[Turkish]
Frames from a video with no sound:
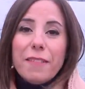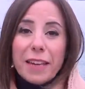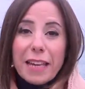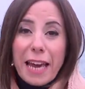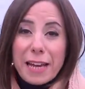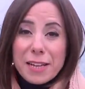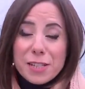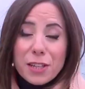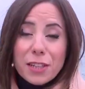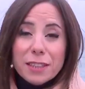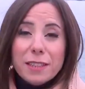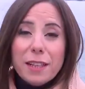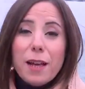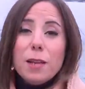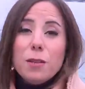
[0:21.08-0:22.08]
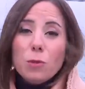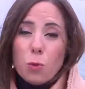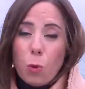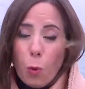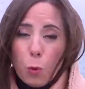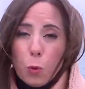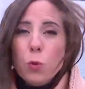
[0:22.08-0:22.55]
ve gerçekten
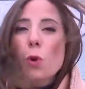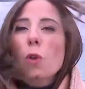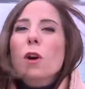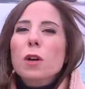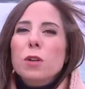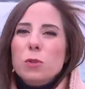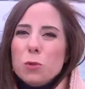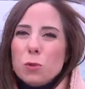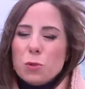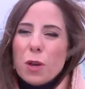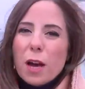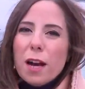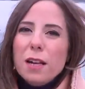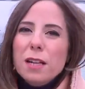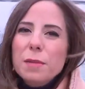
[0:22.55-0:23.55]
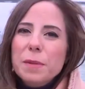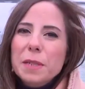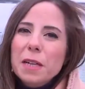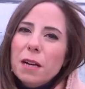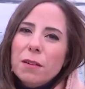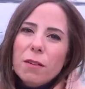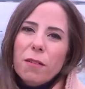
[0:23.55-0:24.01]
soğuk, rüzgarlı
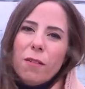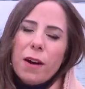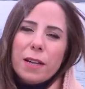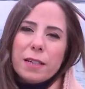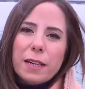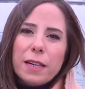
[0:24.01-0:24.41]
bir hava var.